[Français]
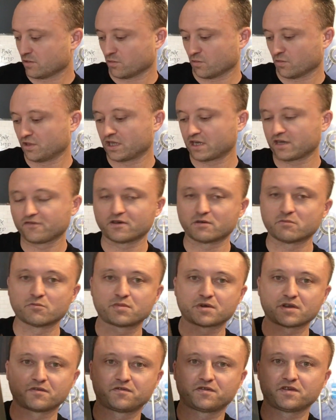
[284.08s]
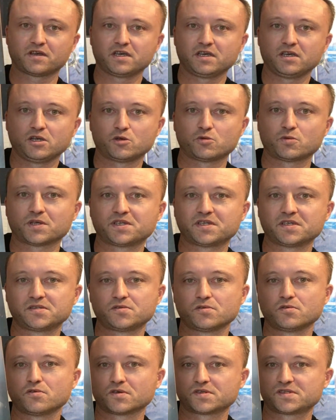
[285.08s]
On arrive à mon préféré, Loin des
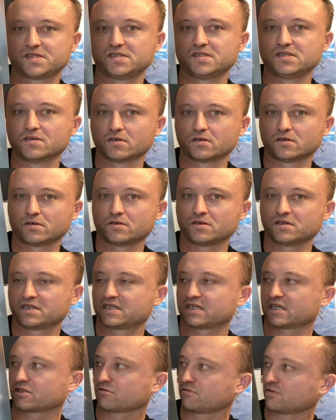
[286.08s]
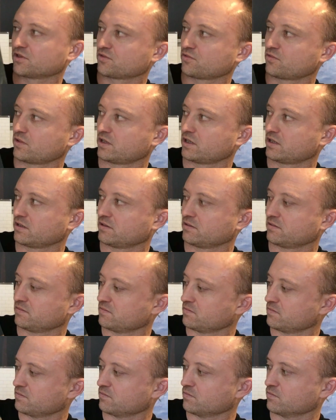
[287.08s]
yeux de l'Occident, 83.
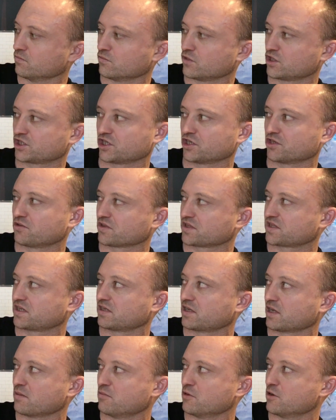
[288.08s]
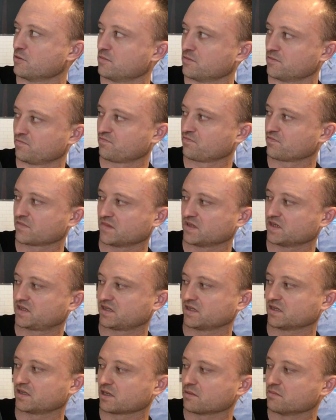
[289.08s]
Moi, j'adore cet album.
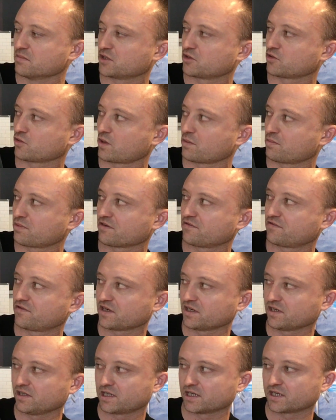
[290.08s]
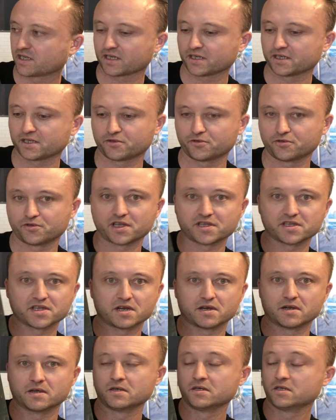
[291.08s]
C'est un de mes trois préférés de la carrière de
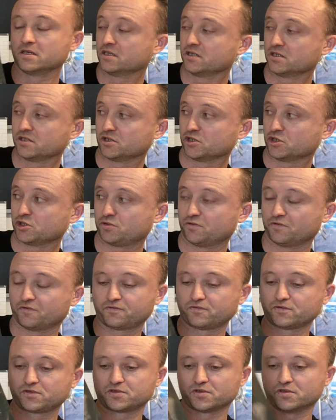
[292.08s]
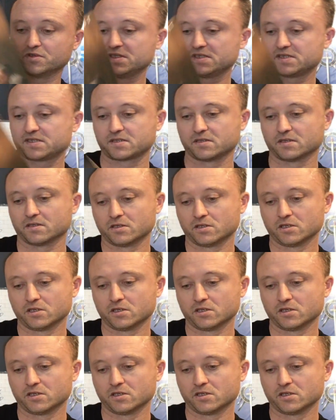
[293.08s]
Daniel. Je suis fou de ce disque.